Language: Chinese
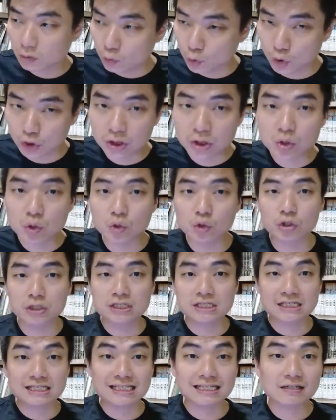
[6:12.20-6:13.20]
云
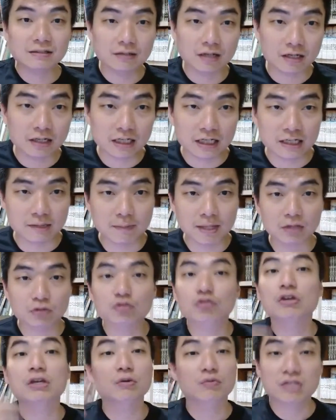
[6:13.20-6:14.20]
云新人里面
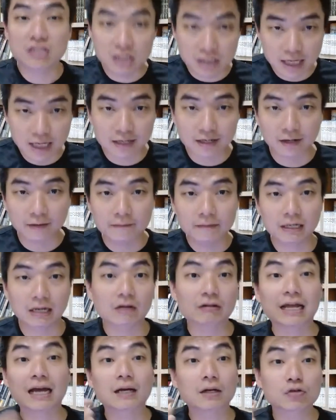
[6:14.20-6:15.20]
最有经验的，然
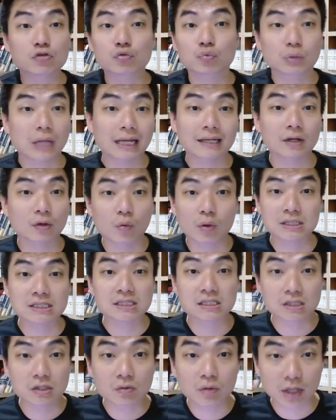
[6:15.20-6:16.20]
后他跟苏丹的关
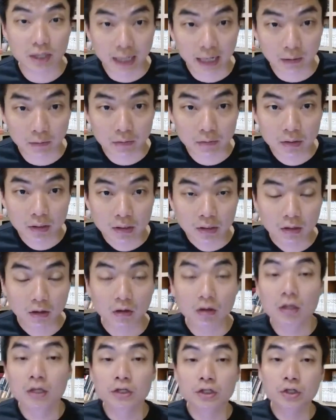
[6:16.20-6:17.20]
系又很好。
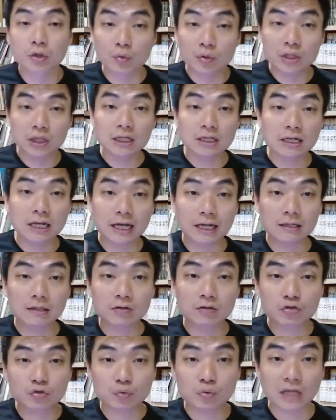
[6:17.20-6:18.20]
哦，有一年
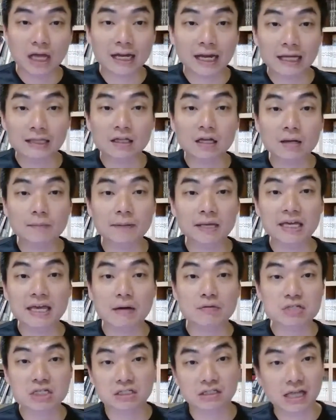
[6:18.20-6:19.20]
苏丹还特别
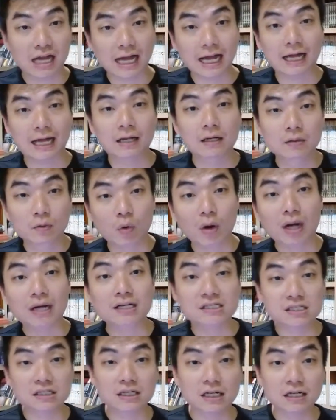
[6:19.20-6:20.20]
邀请他华
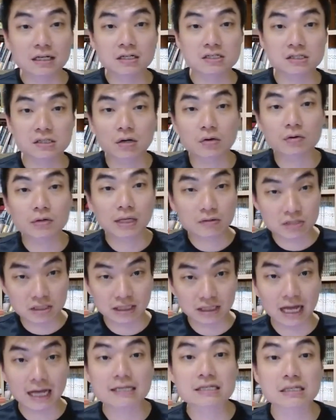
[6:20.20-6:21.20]
人新年的时候邀
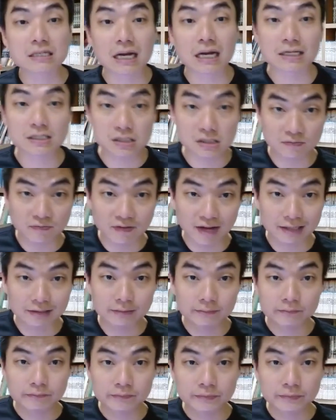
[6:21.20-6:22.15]
请他一起来吃饭。